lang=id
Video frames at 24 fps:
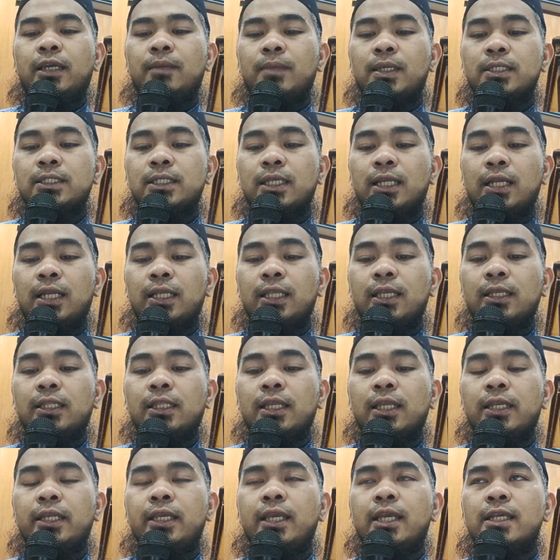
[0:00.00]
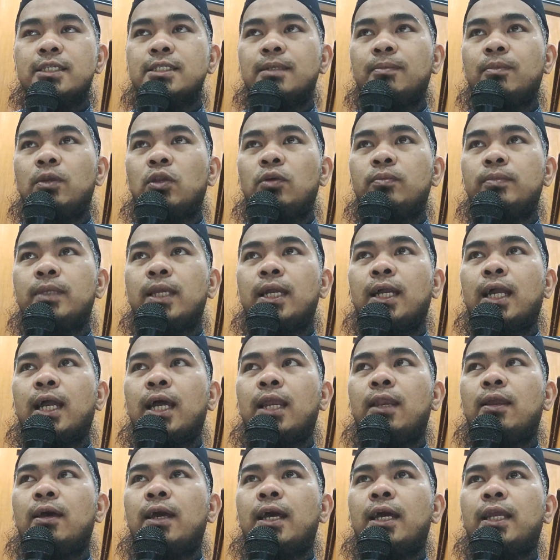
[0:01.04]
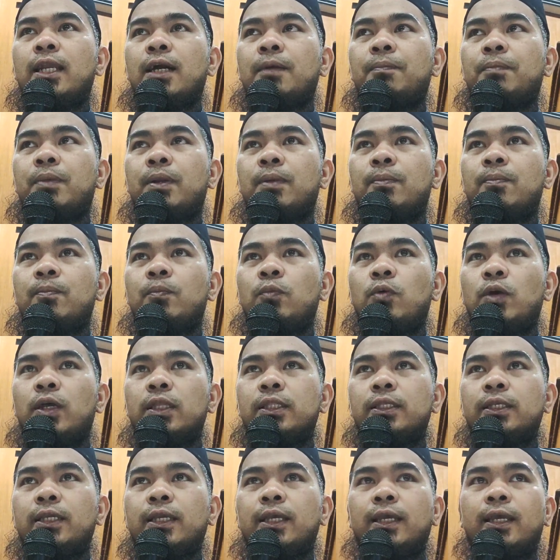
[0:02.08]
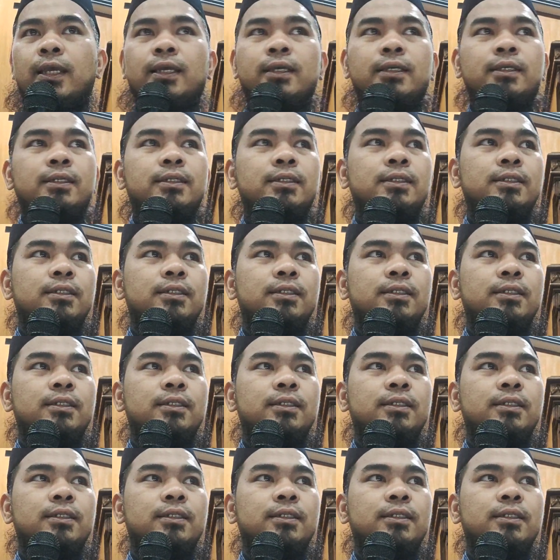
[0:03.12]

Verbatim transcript: kan masalahnya tadi yang sebelumnya kalau anak perempuannya